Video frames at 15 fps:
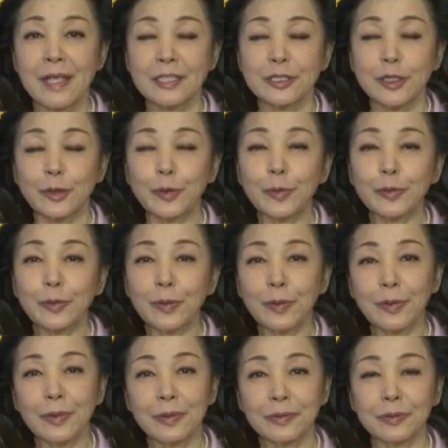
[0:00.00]
その後
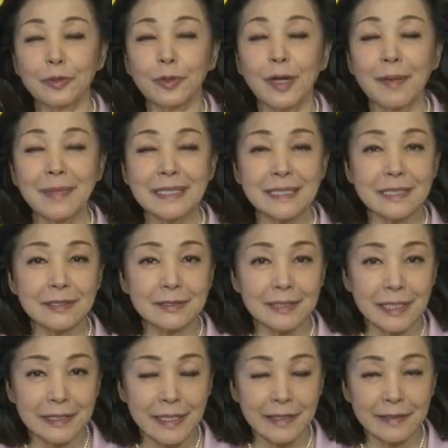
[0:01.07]
のドラマチック
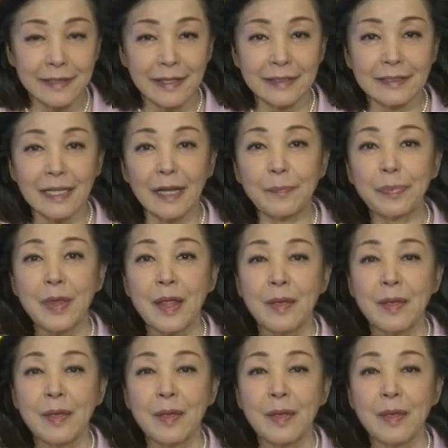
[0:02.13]
な展開で